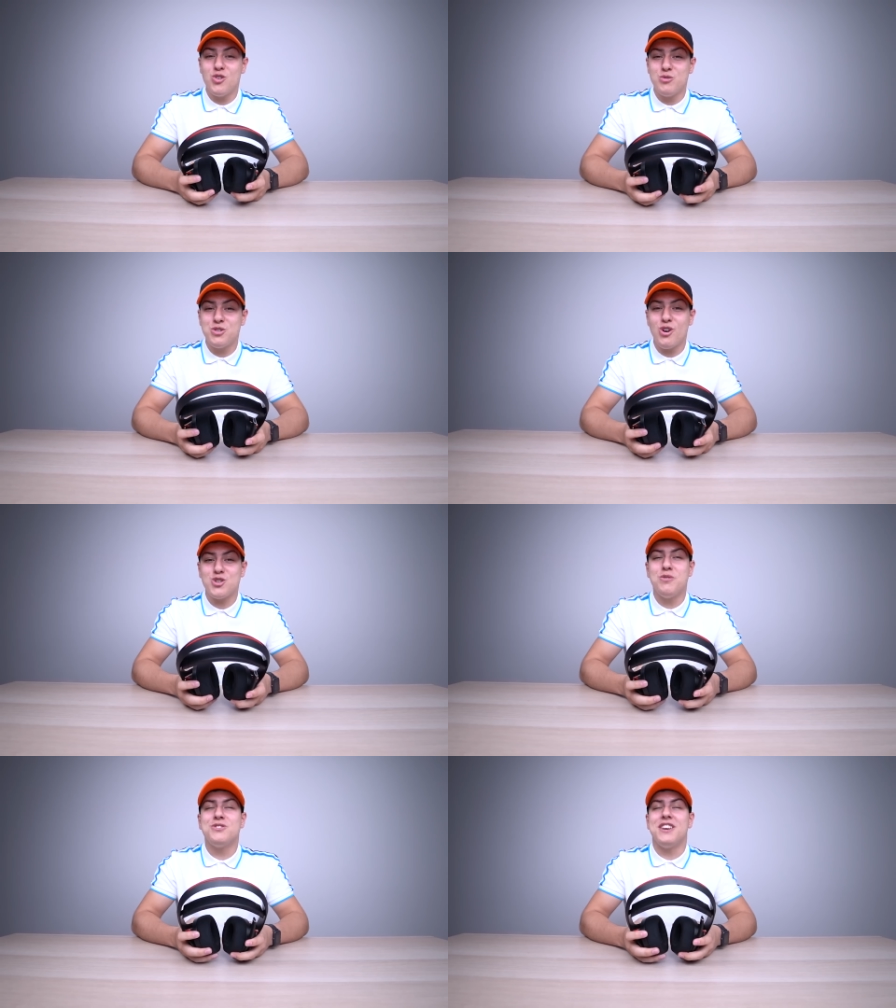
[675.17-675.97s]
videomuzda
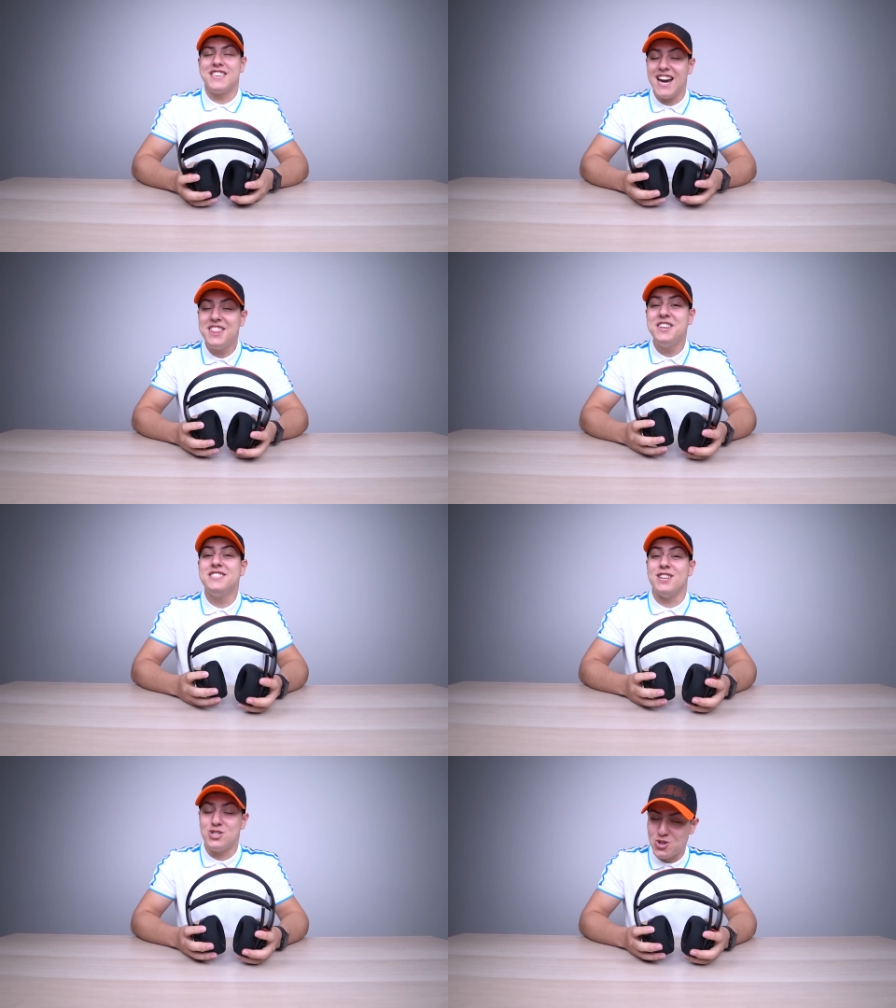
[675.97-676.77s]
görüşmek üzere.
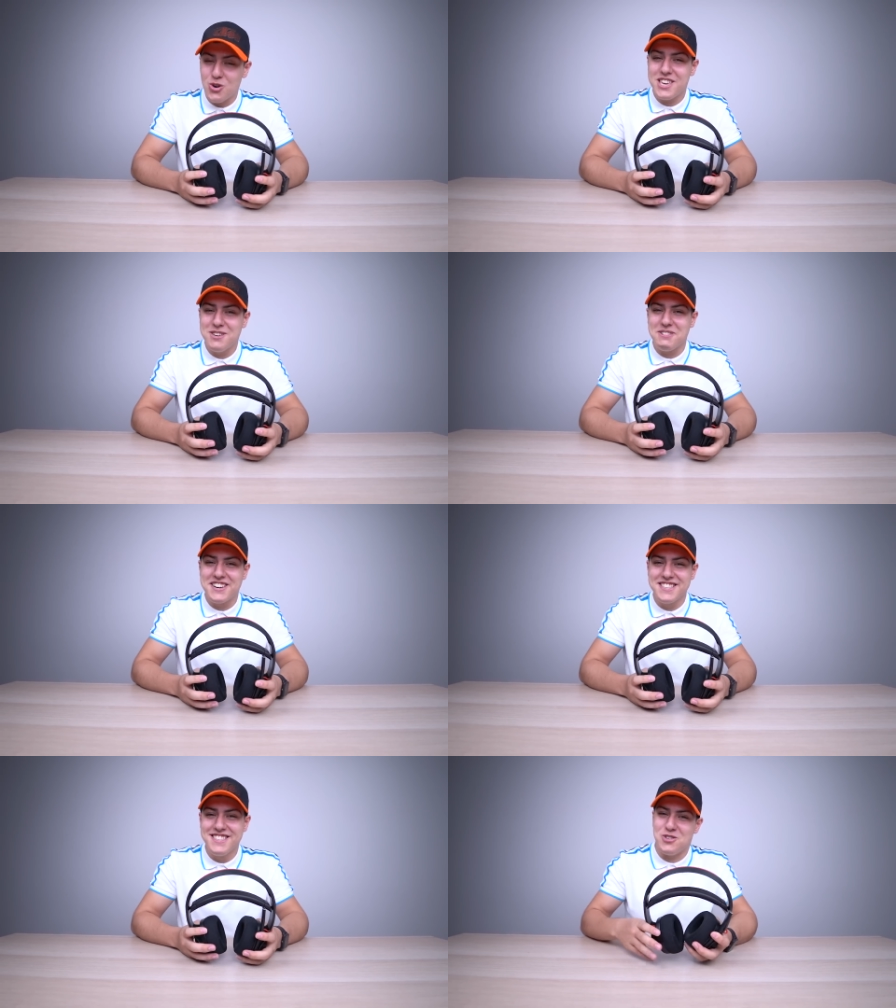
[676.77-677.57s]
Kendinize çok iyi
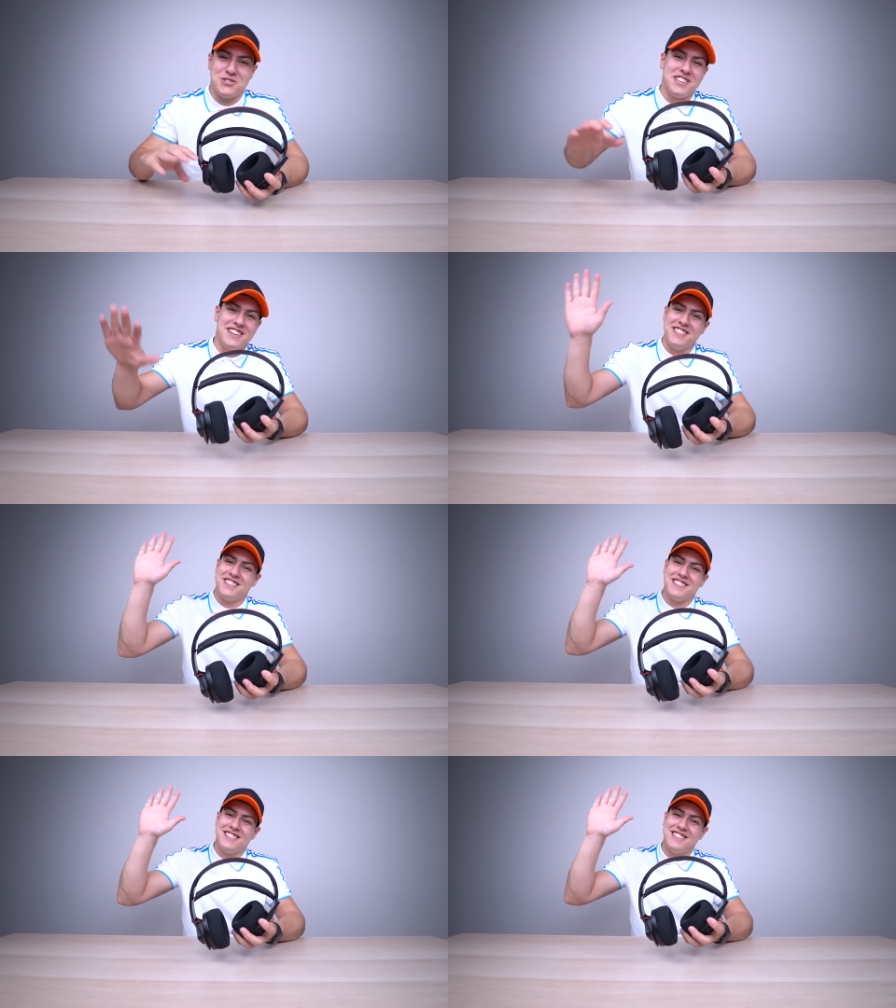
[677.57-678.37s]
bakın.
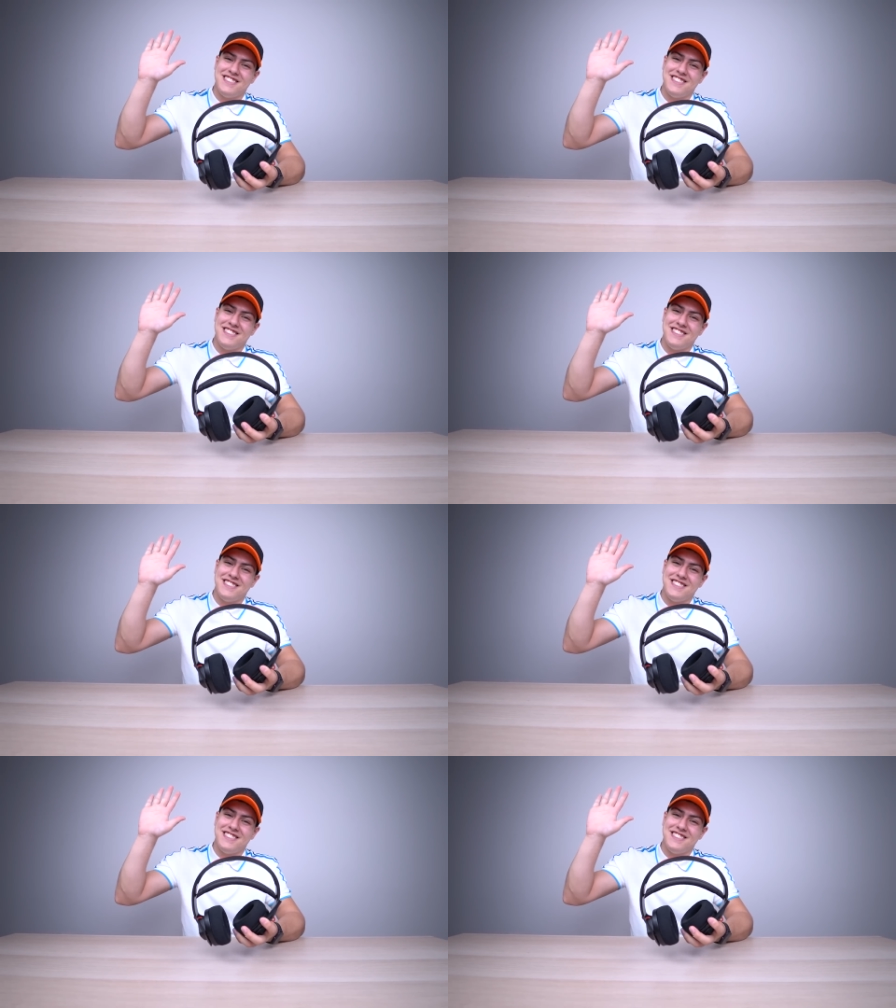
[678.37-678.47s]
Hoşçakalın.